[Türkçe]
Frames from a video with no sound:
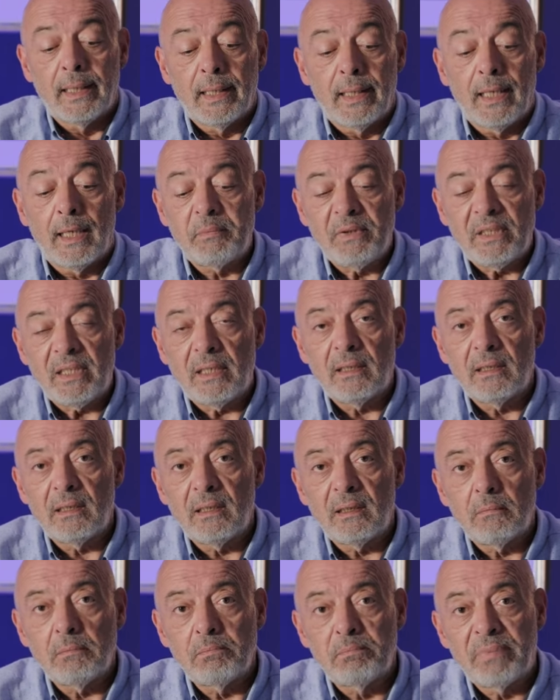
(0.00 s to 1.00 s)
Ha bir
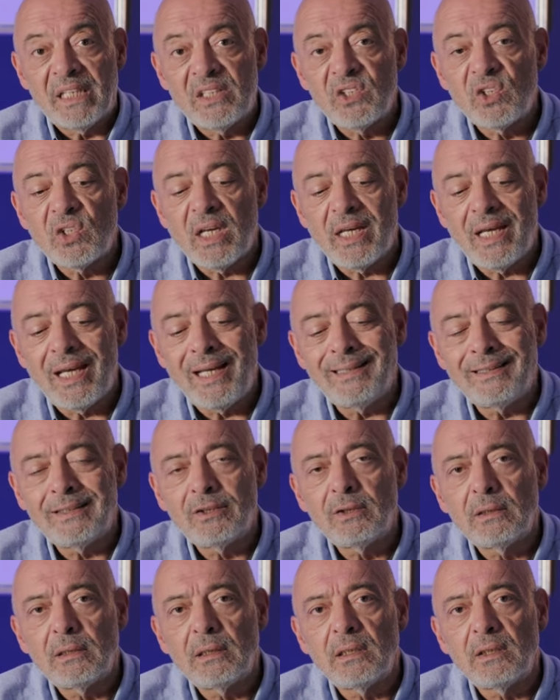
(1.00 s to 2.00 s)
de bence
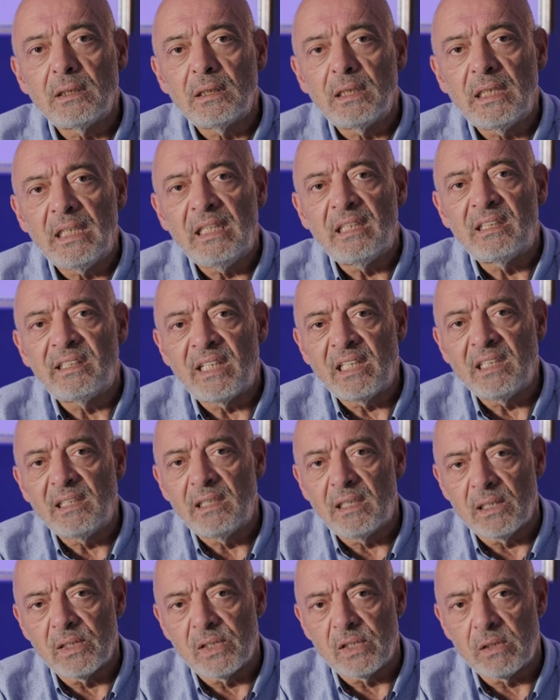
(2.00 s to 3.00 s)
en iyi renk
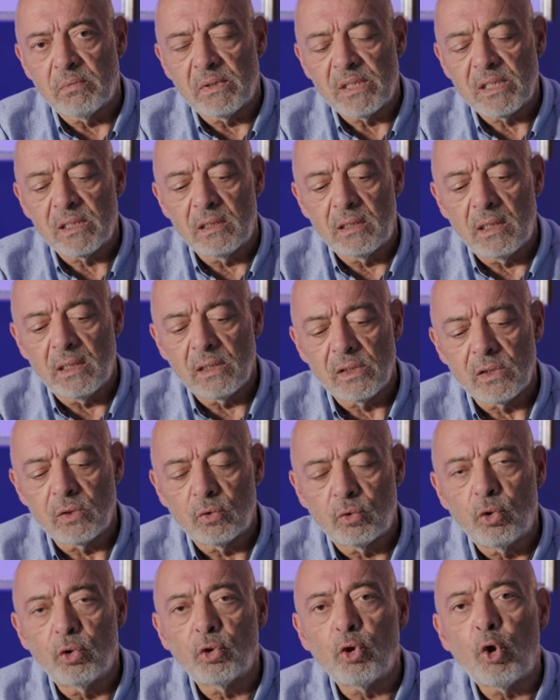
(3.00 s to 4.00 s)
yansımasını
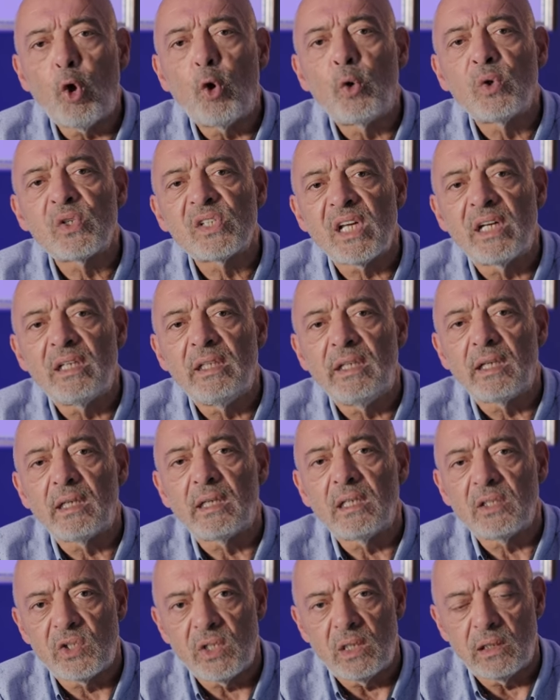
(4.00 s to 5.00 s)
yansıtıyor
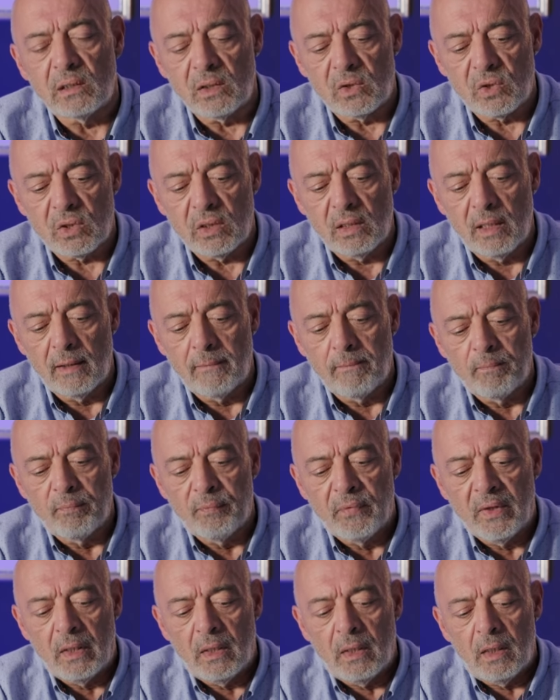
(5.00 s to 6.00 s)
özellikle cilt için.
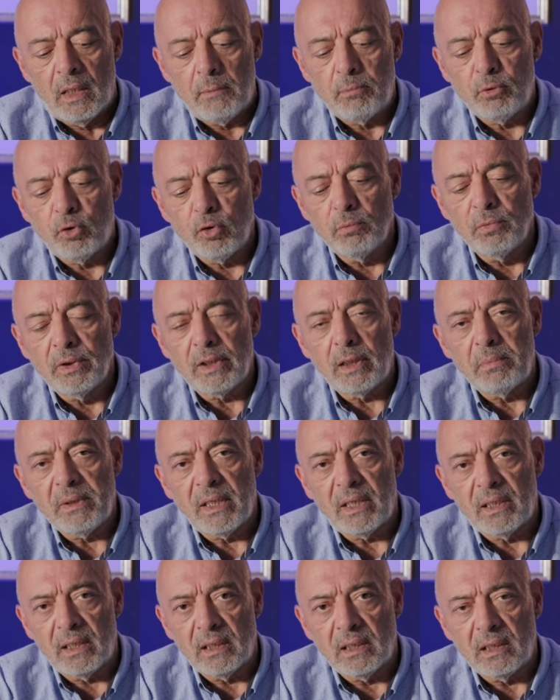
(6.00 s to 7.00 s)
E bütün bunları bir
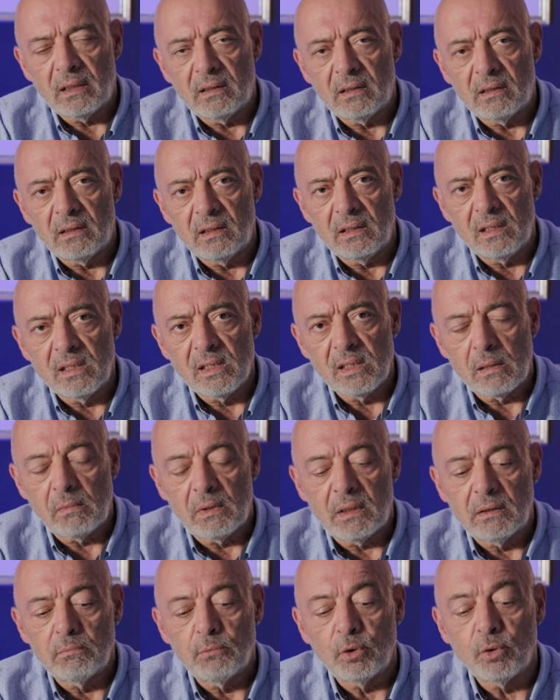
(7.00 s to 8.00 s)
araya getirdiğiniz
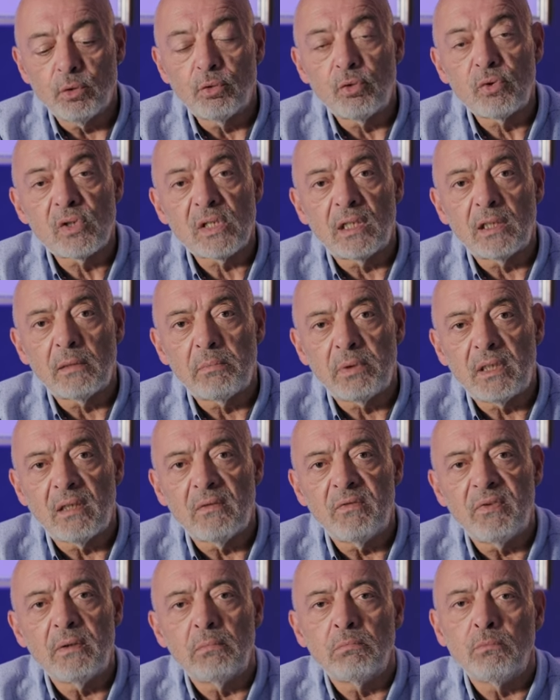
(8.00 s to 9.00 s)
zaman bunun üzerine bir de
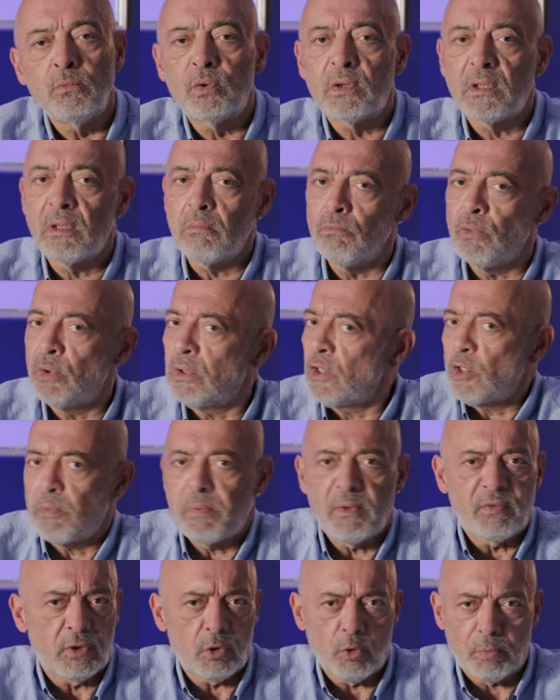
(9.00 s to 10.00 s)
müthiş
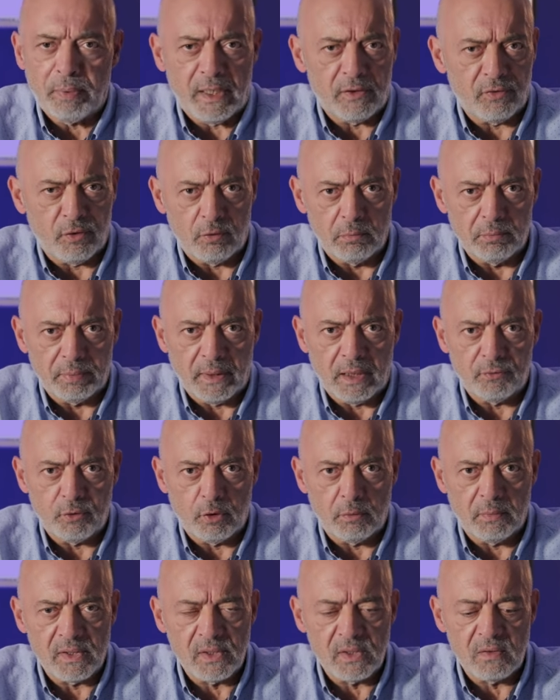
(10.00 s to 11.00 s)
bir video
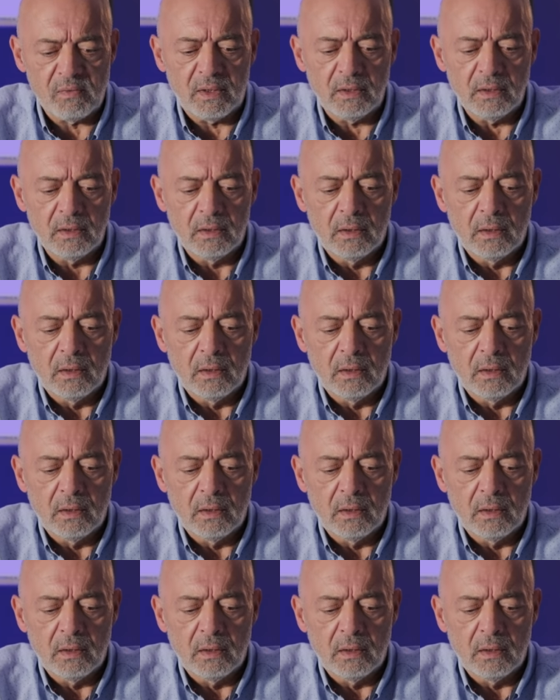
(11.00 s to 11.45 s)
performansı var.